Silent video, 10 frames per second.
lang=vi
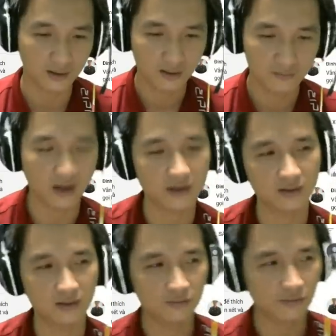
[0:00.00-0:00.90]
Và
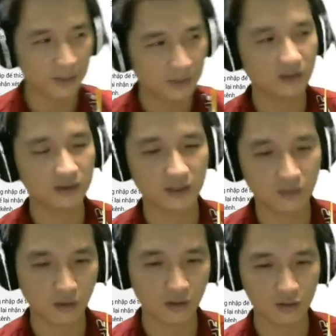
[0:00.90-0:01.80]
như vài bữa nữa thì
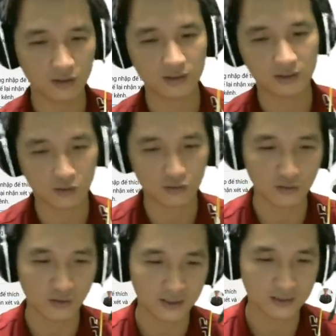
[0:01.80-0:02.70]
nó có
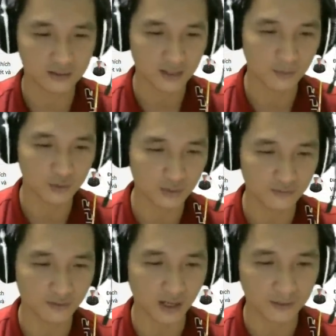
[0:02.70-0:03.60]
nói đến sơ sơ một chút
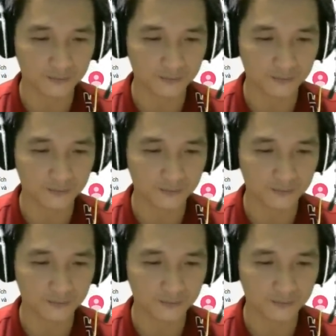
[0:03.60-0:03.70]
thì phải.